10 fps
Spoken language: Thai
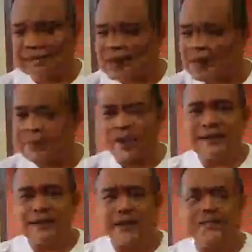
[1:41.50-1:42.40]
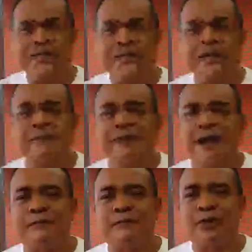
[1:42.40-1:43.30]
ทำกันเสร็จเสนอไป
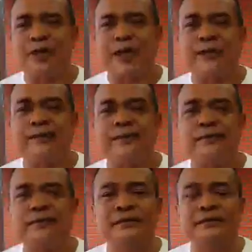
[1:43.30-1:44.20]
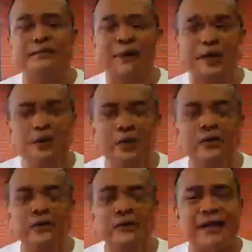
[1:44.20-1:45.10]
ยังพลเอก ประยุทธ์
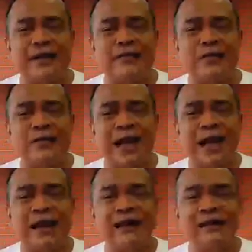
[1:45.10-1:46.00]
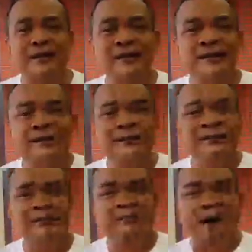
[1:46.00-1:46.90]
จันโอชา
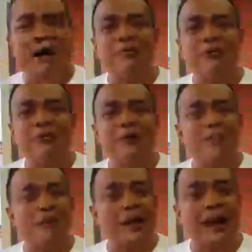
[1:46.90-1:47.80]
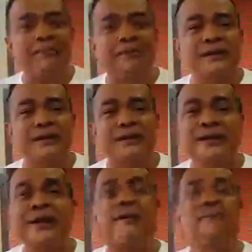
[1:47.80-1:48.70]
ปรากฏว่าผลลัพธ์คือ
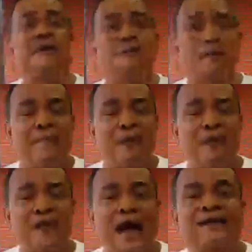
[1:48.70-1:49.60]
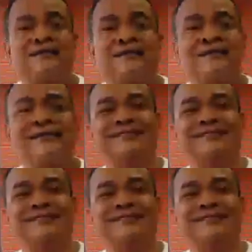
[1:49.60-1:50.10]
เงียบยิ่งกว่าเป่าสากซิอีก